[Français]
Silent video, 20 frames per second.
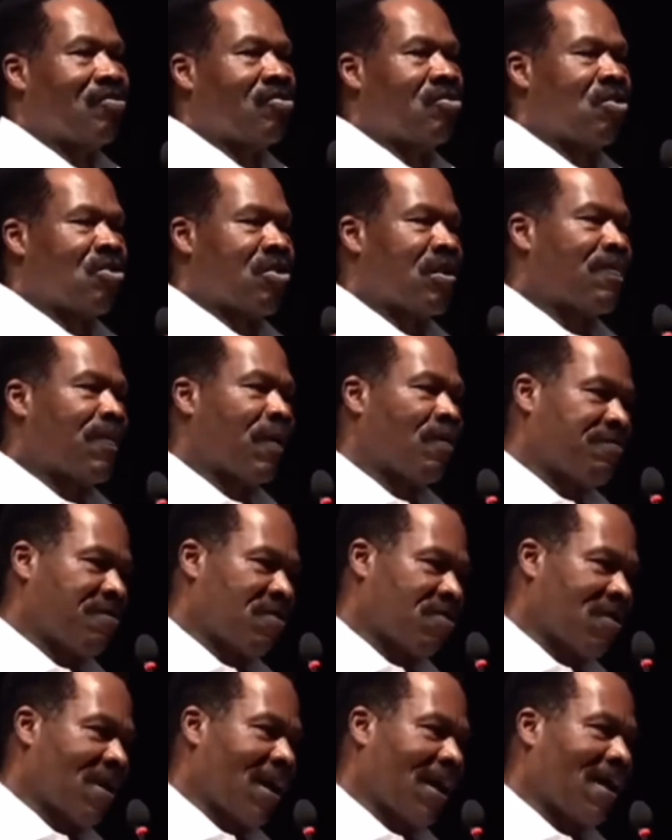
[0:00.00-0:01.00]
Je suis
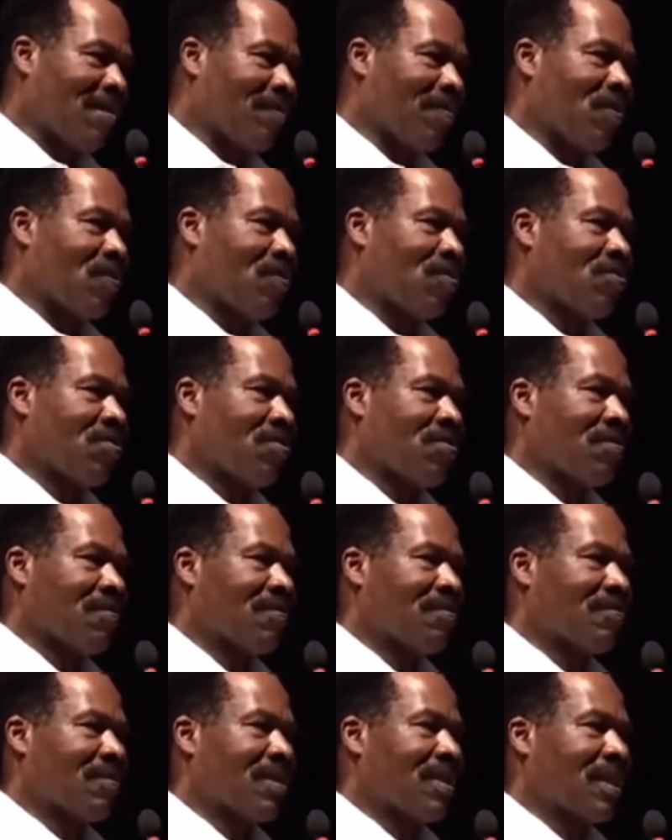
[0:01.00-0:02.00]
professeur en plus
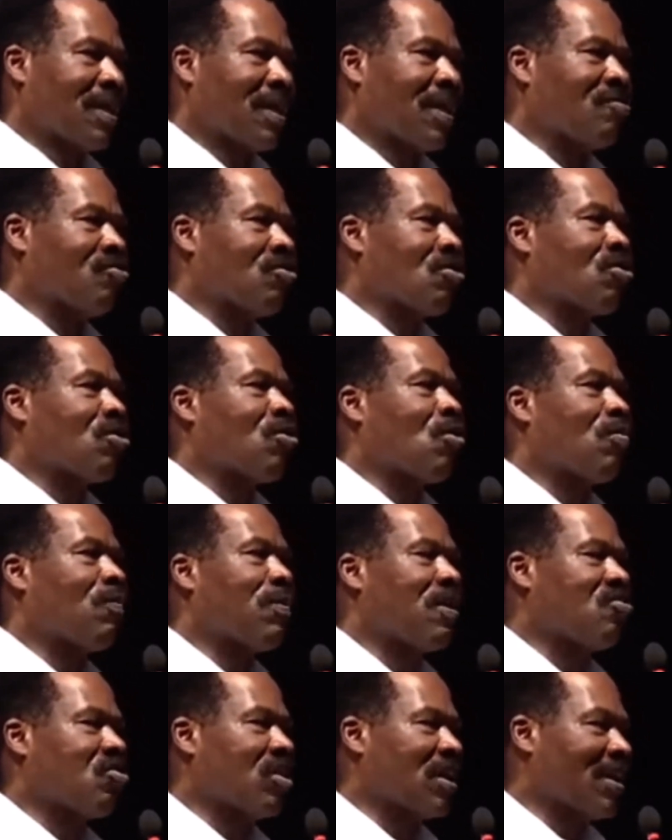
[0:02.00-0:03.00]
et je suis
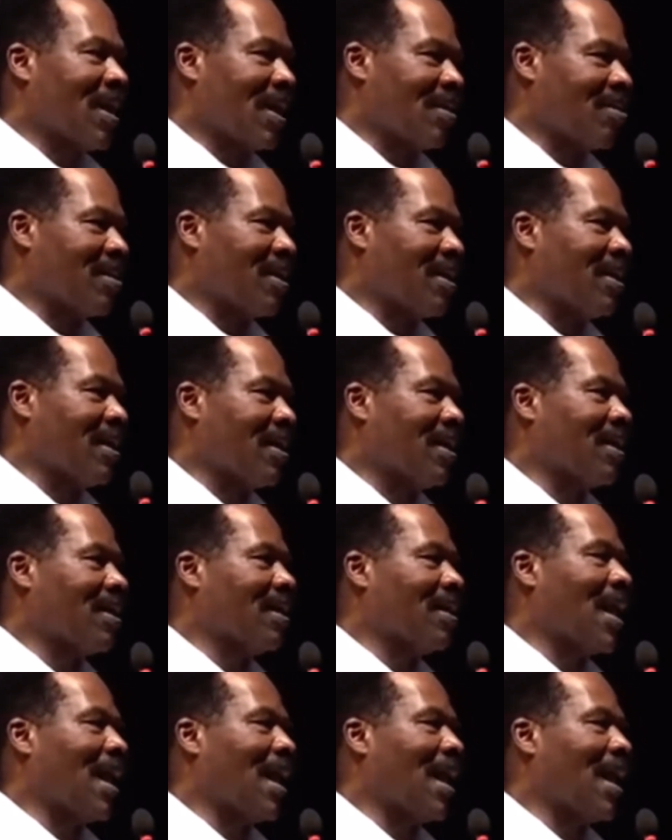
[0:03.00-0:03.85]
obligé d'enseigner